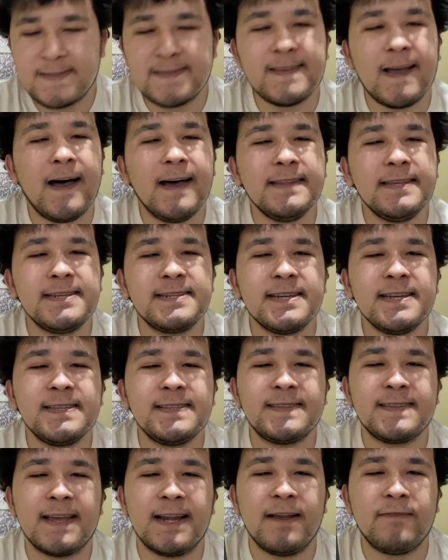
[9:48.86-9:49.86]

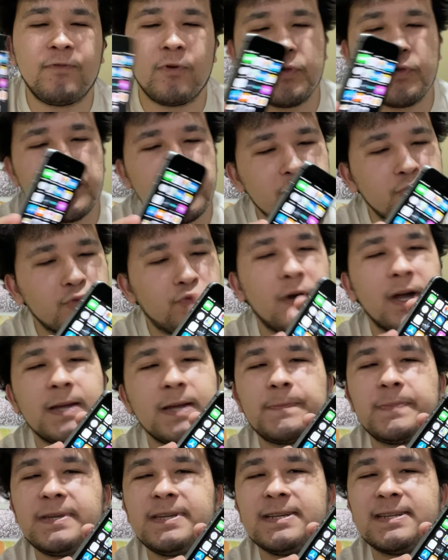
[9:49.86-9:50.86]
Sadece telefonda
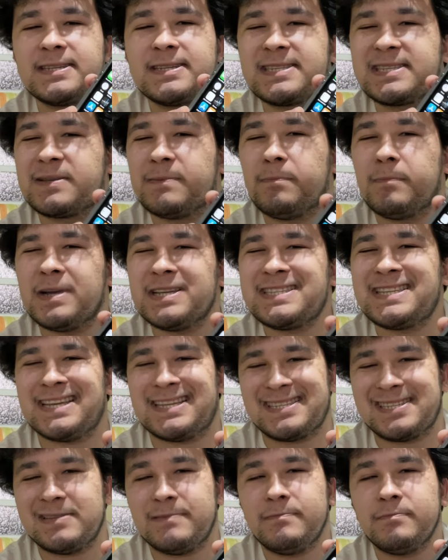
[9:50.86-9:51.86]
ufak bir ısınma
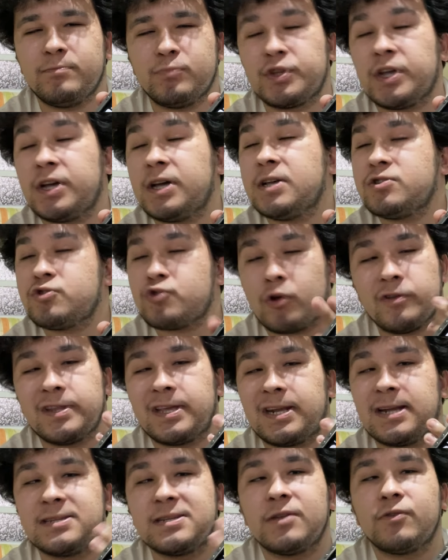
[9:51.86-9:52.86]
sezdim. Bu da
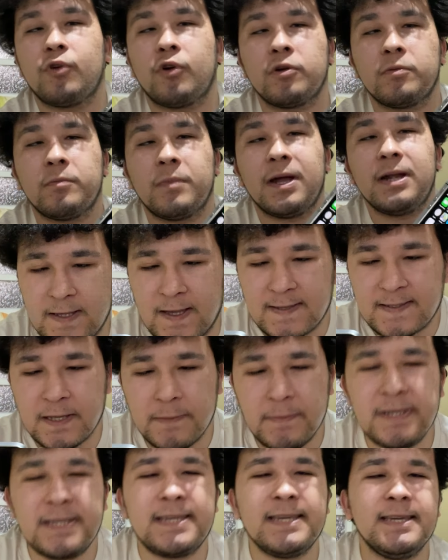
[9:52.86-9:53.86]
son derece normal. Ya
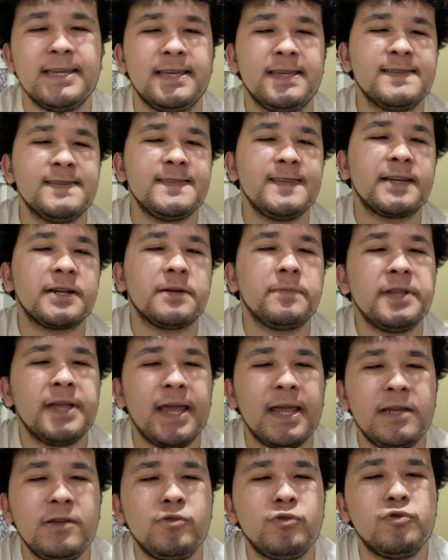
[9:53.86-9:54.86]
tabii ki Instagram'ın
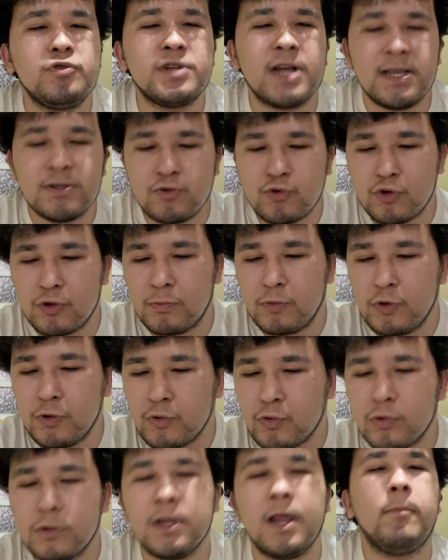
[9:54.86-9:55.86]
en güncel
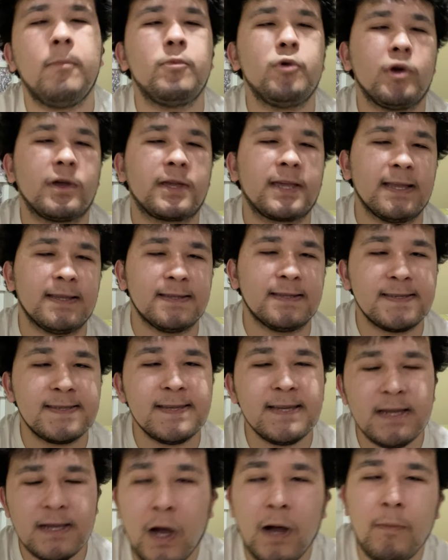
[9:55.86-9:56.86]
sürümünü kullanmıyor
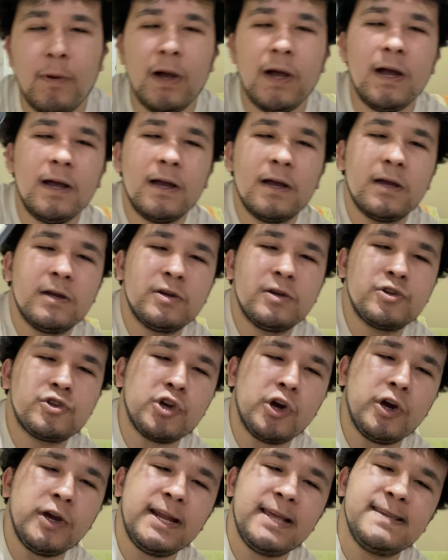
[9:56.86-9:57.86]
kendisi. Ama
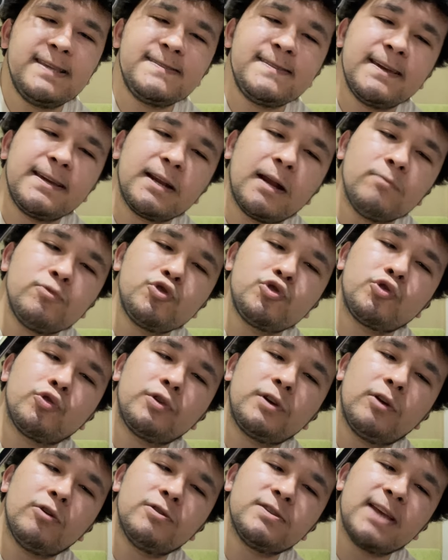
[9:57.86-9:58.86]
şöyle Instagram
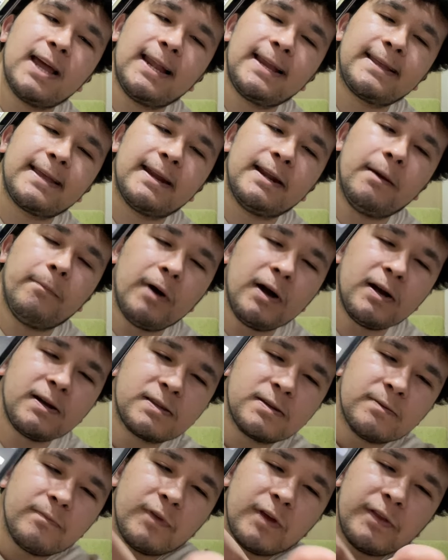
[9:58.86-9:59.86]
story özelliklerine
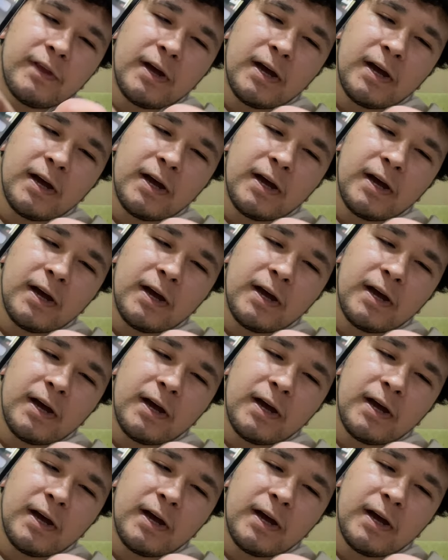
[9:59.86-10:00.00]
baktığımda